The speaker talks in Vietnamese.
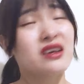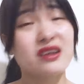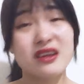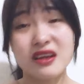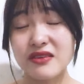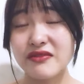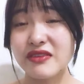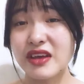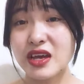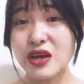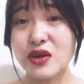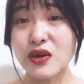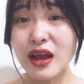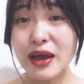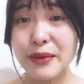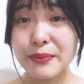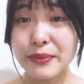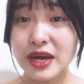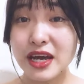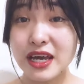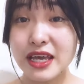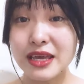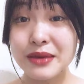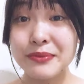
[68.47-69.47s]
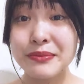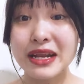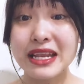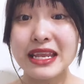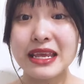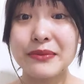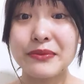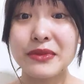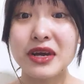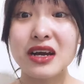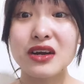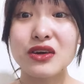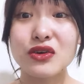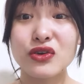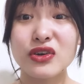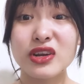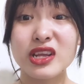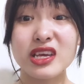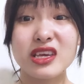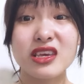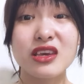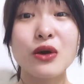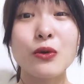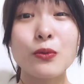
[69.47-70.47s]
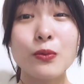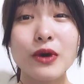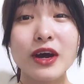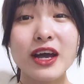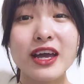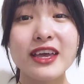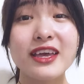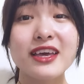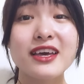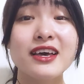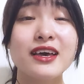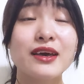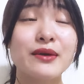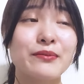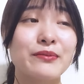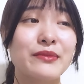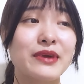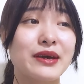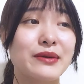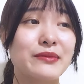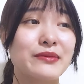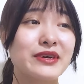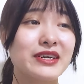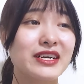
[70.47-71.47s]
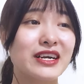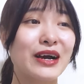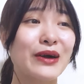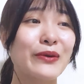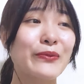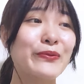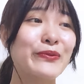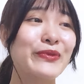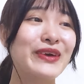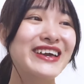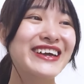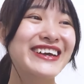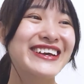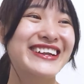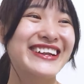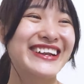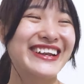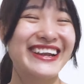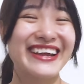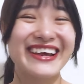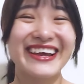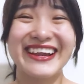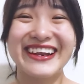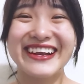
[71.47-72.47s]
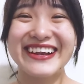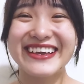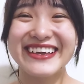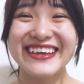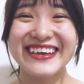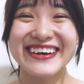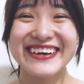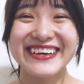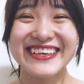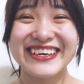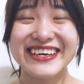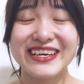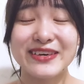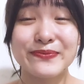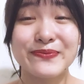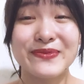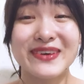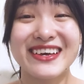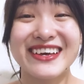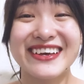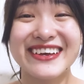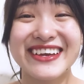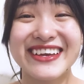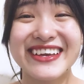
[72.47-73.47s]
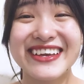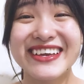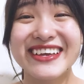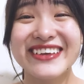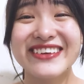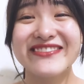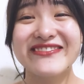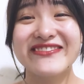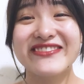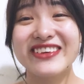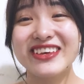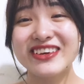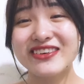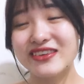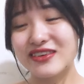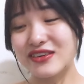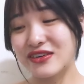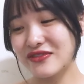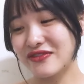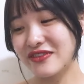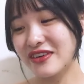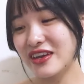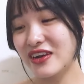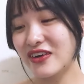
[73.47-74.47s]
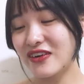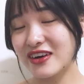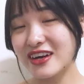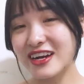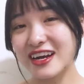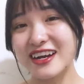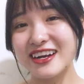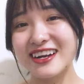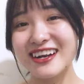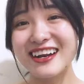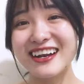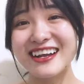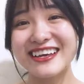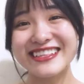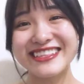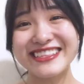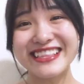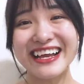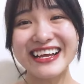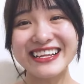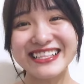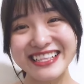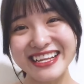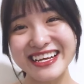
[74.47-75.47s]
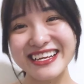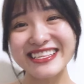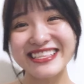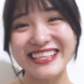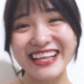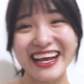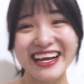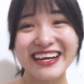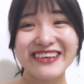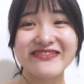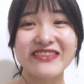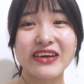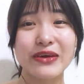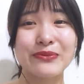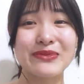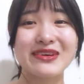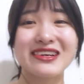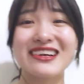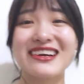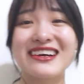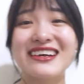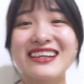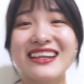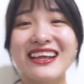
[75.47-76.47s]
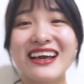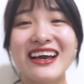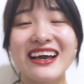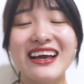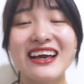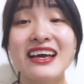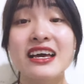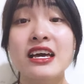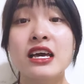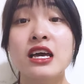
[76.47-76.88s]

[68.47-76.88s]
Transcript: nói về cái loại mà yếm mạch giảm cân nội địa chung ấy. Mà mình không biết là lý do gì mà cái view của video nó nó lại tăng tăng tăng. Và mình nghĩ là